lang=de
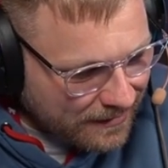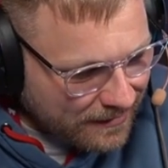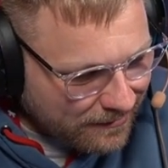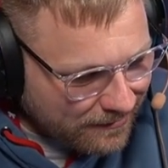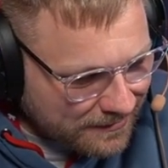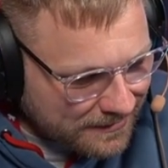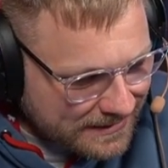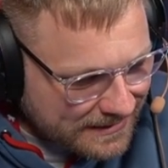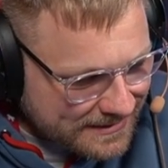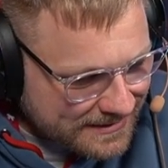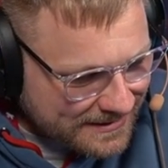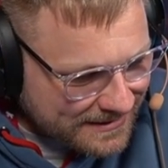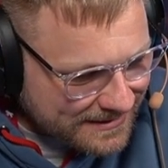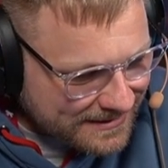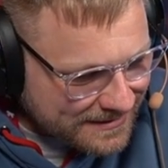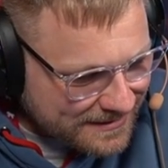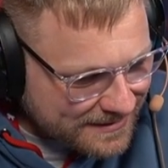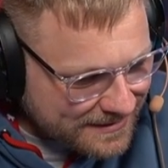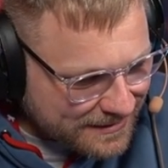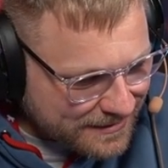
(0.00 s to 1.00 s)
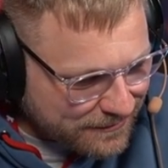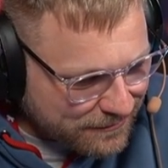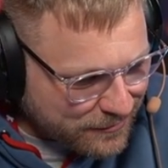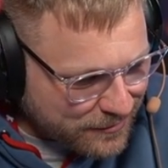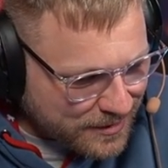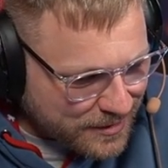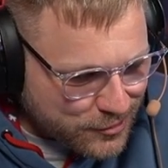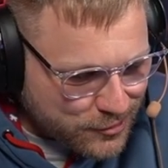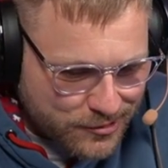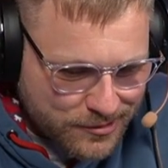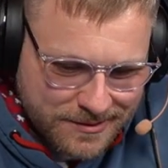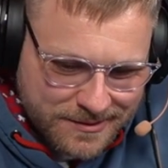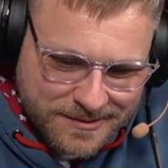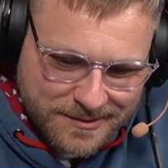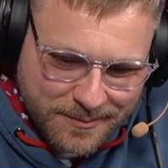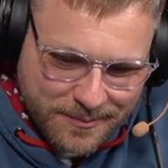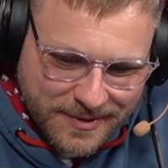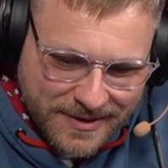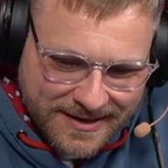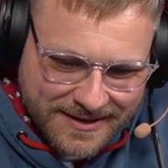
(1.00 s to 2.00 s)
Und das hier ist ein wunderschönes
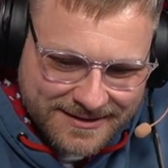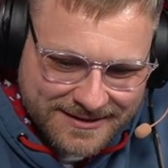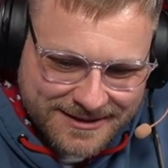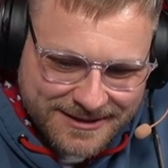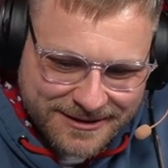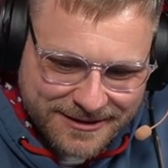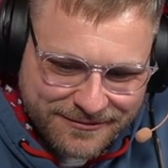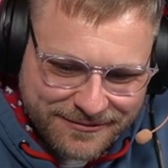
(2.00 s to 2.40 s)
Objekt,